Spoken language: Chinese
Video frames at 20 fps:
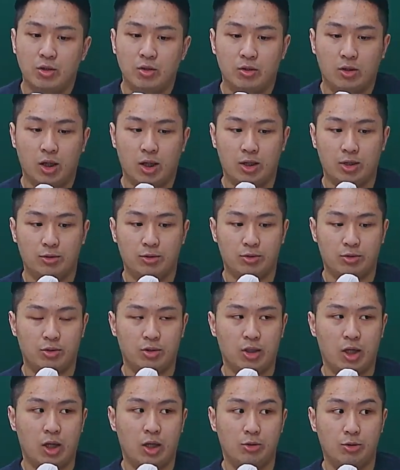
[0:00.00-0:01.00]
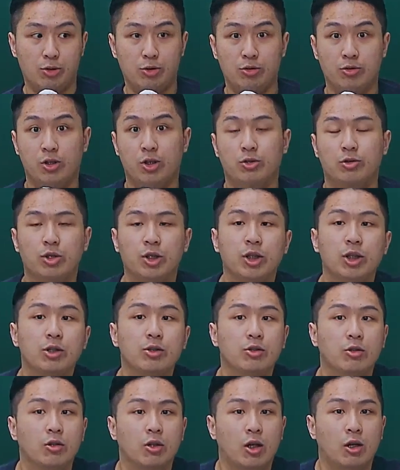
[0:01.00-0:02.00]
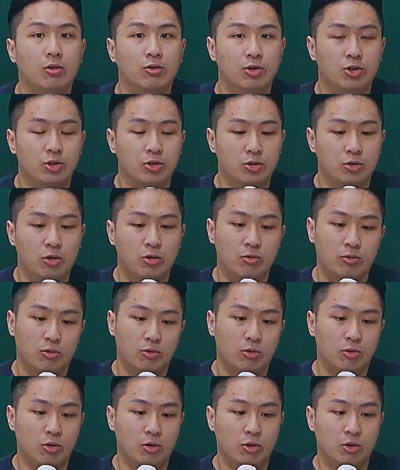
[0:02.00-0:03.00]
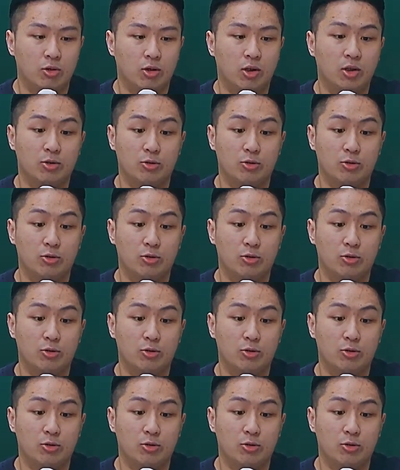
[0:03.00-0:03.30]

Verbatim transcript: 那也就是在去年就109的考试通过，